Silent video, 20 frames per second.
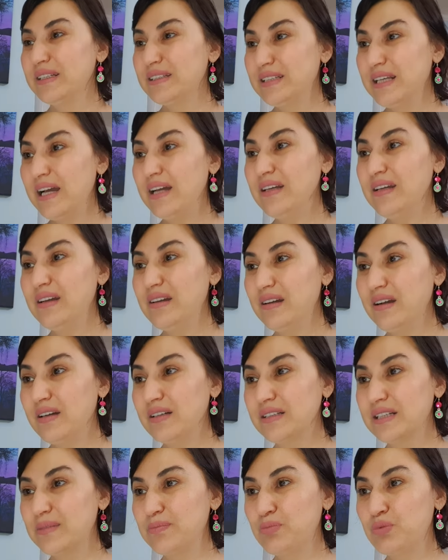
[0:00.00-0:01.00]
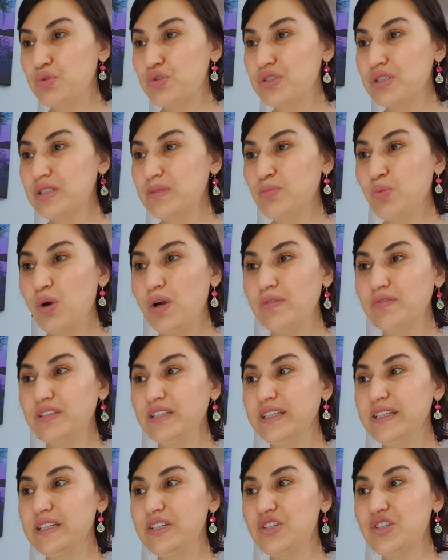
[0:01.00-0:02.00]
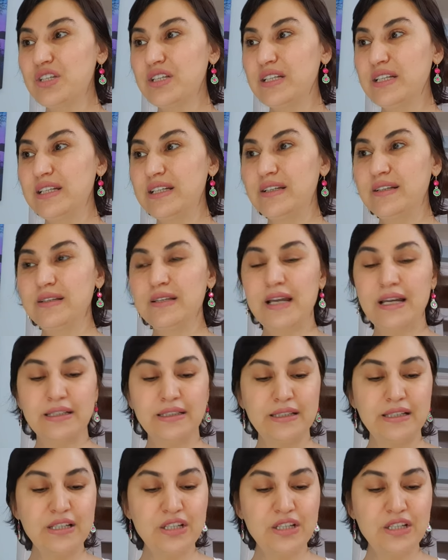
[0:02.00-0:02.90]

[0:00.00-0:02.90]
Değerli akrep burçları bu hafta ilişkiler yani